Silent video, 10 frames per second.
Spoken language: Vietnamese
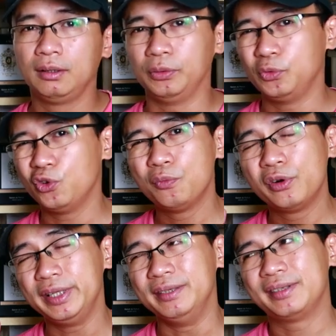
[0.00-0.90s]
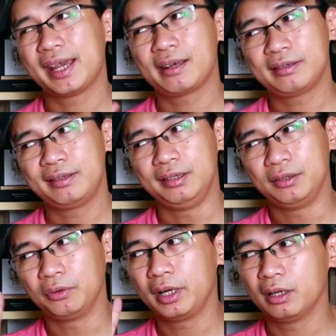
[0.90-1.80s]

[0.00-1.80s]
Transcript: Còn Uomo Intense thì